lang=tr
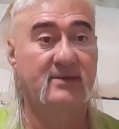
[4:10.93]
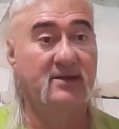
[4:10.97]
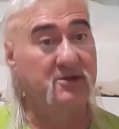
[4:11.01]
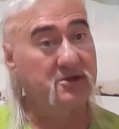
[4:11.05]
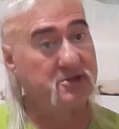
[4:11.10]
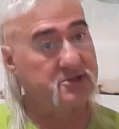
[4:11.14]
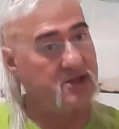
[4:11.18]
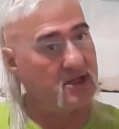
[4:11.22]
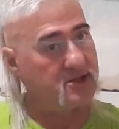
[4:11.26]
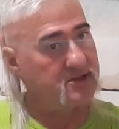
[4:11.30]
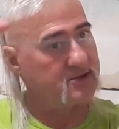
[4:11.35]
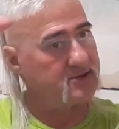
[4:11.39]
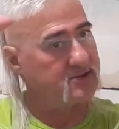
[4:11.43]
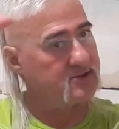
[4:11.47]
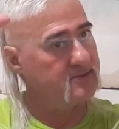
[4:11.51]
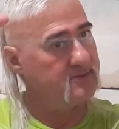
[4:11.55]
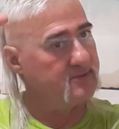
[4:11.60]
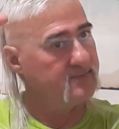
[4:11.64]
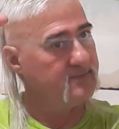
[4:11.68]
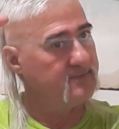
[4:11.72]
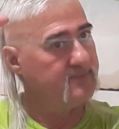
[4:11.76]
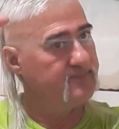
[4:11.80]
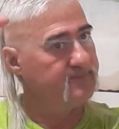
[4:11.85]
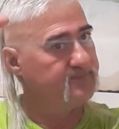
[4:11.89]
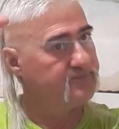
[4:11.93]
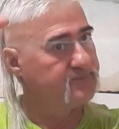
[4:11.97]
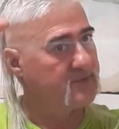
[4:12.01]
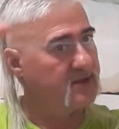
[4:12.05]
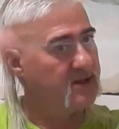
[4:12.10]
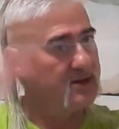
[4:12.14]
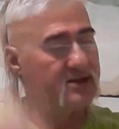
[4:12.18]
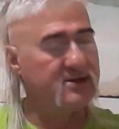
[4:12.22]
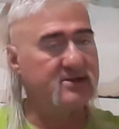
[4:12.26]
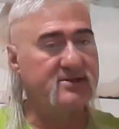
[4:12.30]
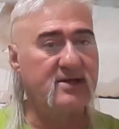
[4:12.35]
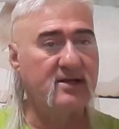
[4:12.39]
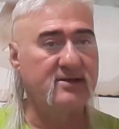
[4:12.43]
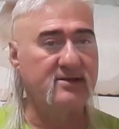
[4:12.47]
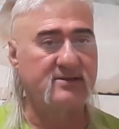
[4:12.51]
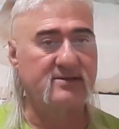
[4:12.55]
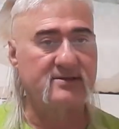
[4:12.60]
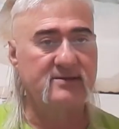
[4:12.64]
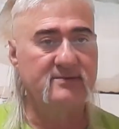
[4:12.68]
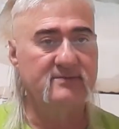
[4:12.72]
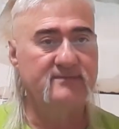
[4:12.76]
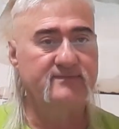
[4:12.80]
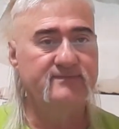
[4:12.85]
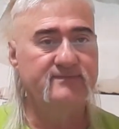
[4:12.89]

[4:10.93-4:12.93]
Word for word: Hindistan'dır. Hindistan'dır.